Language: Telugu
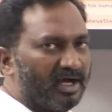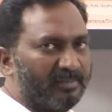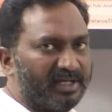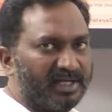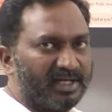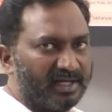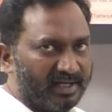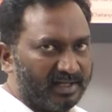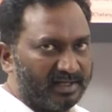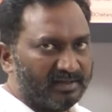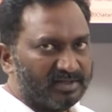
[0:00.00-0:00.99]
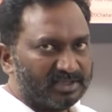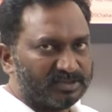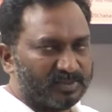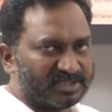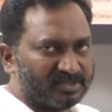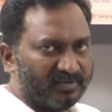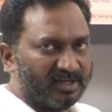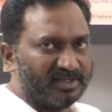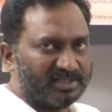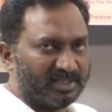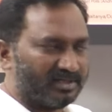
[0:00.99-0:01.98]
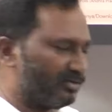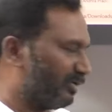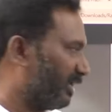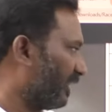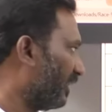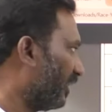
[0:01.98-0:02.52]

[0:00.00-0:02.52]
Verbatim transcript: అభినయ్ రెడ్డి స్పష్టమైన మెజార్టీతోటి